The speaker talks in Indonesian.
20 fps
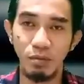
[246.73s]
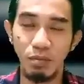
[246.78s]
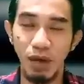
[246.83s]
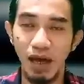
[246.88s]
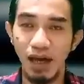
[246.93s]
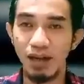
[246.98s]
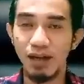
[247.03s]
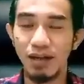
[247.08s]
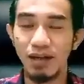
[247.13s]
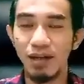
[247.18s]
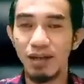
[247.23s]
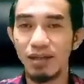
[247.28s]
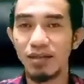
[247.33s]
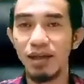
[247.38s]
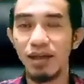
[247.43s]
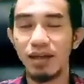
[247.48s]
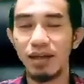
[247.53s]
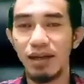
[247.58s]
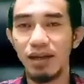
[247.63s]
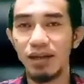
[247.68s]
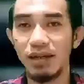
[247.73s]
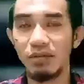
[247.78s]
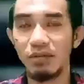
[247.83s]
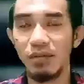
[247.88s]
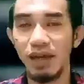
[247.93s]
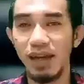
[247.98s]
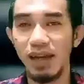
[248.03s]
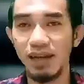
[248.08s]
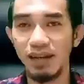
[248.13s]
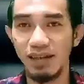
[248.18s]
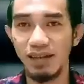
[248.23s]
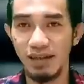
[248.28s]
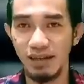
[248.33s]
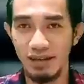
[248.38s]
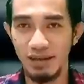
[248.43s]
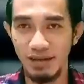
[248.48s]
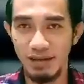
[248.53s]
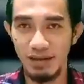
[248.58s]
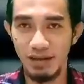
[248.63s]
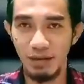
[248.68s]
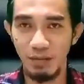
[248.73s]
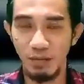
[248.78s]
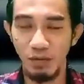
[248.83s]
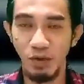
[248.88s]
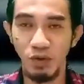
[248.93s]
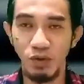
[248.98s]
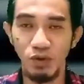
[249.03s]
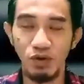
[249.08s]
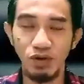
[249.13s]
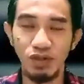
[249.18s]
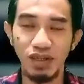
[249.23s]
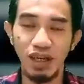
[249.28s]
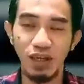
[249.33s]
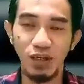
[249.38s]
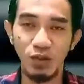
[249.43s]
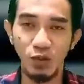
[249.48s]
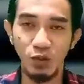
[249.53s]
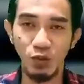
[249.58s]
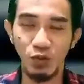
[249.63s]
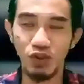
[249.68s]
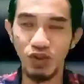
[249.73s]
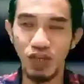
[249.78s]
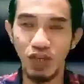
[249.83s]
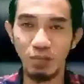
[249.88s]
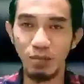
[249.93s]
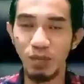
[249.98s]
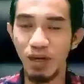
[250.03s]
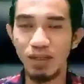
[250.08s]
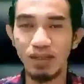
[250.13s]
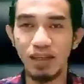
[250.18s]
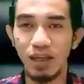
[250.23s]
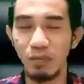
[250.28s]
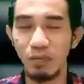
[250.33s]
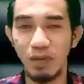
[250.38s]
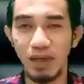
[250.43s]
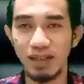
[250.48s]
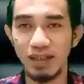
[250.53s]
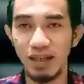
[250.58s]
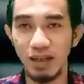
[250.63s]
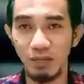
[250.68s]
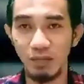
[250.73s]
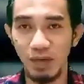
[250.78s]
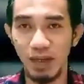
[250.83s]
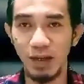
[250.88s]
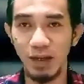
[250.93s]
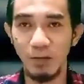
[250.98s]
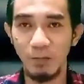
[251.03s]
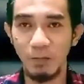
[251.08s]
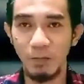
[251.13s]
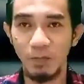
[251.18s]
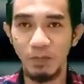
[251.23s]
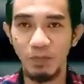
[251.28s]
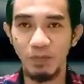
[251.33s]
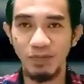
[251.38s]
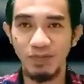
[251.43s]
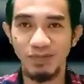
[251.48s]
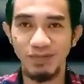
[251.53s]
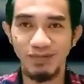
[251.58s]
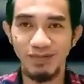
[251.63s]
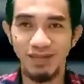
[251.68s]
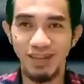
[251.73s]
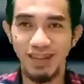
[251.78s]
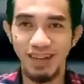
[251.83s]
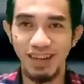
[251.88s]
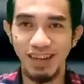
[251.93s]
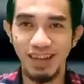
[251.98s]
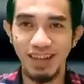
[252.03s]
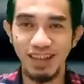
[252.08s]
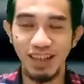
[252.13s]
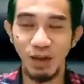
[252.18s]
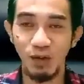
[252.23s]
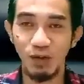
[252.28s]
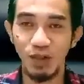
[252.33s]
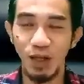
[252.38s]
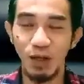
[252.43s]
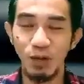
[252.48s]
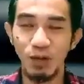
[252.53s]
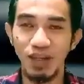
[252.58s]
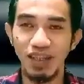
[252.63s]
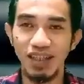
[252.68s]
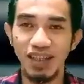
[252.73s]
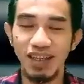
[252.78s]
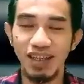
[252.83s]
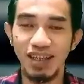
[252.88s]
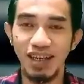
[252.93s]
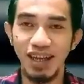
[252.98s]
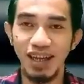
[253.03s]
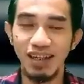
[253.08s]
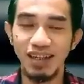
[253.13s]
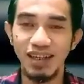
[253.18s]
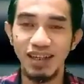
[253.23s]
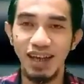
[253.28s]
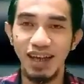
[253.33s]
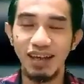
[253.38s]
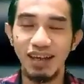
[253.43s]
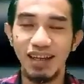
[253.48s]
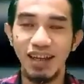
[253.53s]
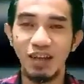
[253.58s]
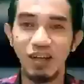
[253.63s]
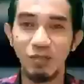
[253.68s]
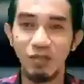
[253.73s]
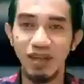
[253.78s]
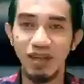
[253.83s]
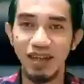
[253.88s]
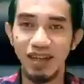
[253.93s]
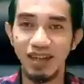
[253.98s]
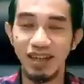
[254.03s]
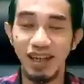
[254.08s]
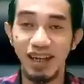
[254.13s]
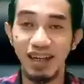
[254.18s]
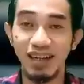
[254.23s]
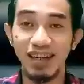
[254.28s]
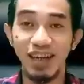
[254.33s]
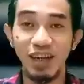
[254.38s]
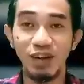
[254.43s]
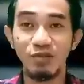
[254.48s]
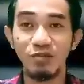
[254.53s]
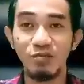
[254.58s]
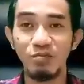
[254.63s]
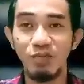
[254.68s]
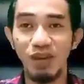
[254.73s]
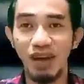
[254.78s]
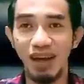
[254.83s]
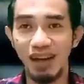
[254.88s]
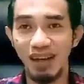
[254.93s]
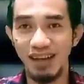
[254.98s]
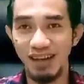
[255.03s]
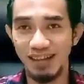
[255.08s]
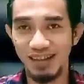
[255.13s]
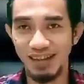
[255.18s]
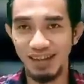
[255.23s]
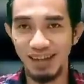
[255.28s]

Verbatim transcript: bareng ke sana kemari pokoknya susah bersama-sama. Tahu-tahu ketika dia akan menikah dia lupa.